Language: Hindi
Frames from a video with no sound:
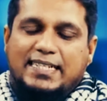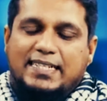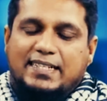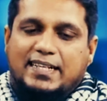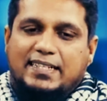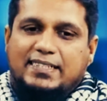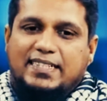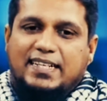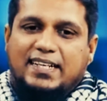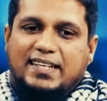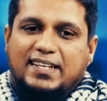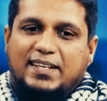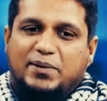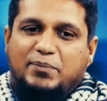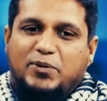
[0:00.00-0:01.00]
सेंटेंस कहा
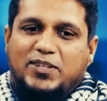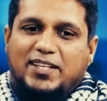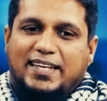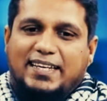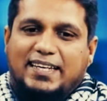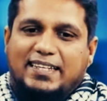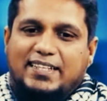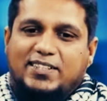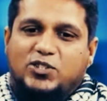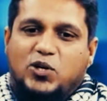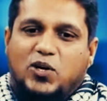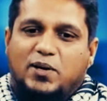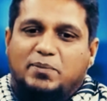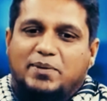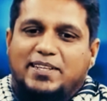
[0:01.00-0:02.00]
कि अबू देखें ये
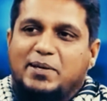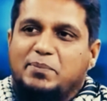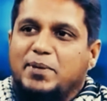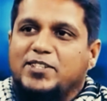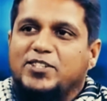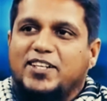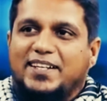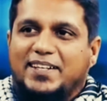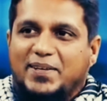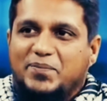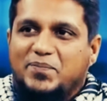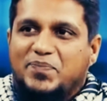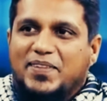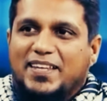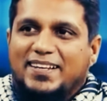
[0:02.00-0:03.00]
जॉब नहीं है मिशन
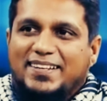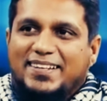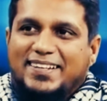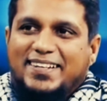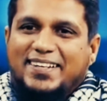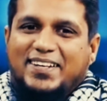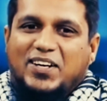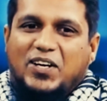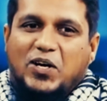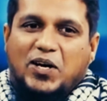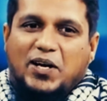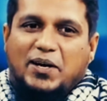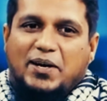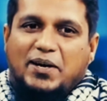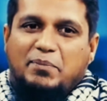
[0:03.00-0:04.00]
है ये मिशन है
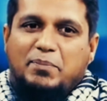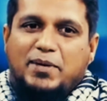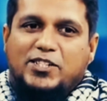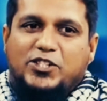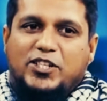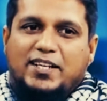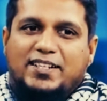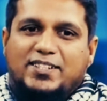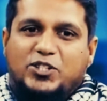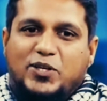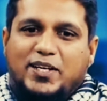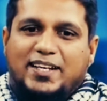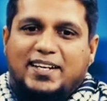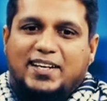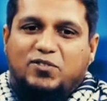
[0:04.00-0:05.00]
और मिशन जो
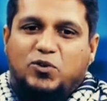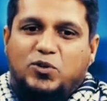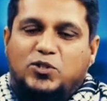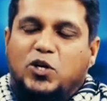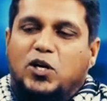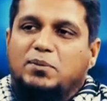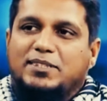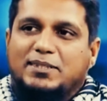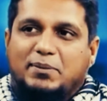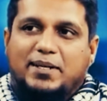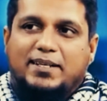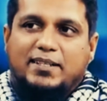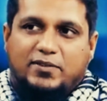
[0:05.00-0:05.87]
है ना वो जॉब थोड़ा